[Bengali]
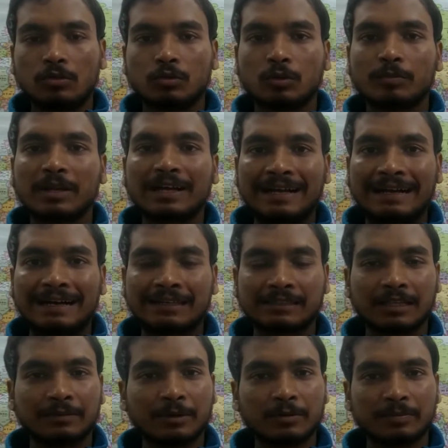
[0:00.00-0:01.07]
তোমরা
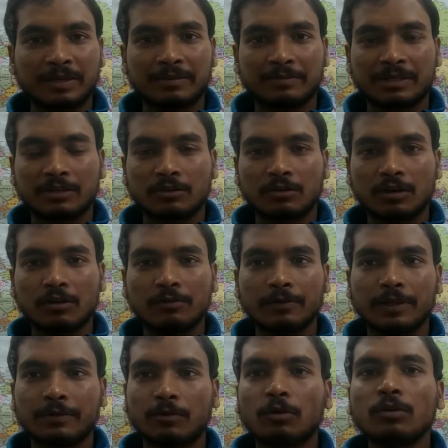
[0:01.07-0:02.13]
খাতা এবং পেন বের করে নাও
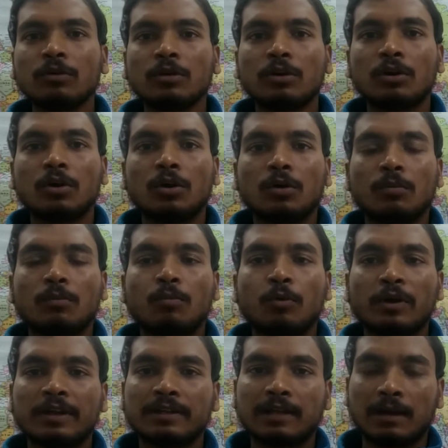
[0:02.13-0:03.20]
এবং
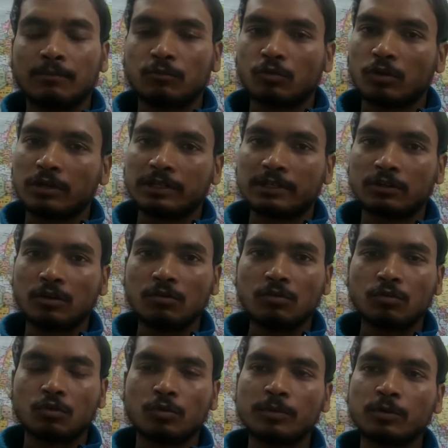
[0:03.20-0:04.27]
বইয়ের নামগুলো লিখে নাও
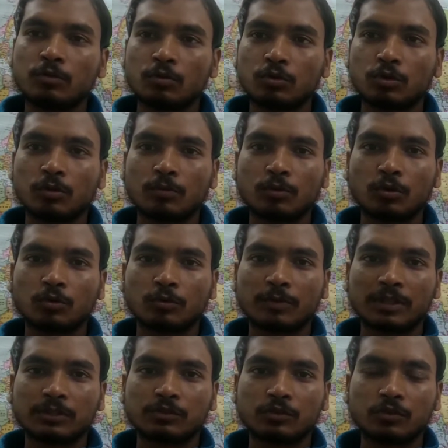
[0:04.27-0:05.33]
খুবই গুরুত্বপূর্ণ
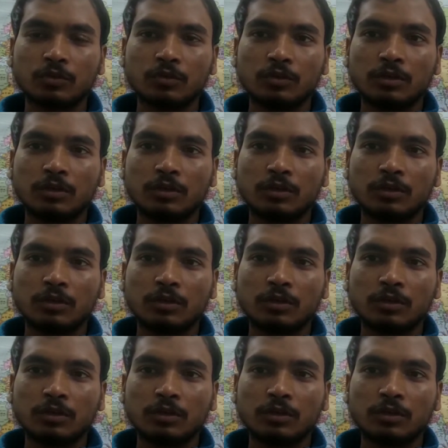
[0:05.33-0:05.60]
তোমাদের জন্য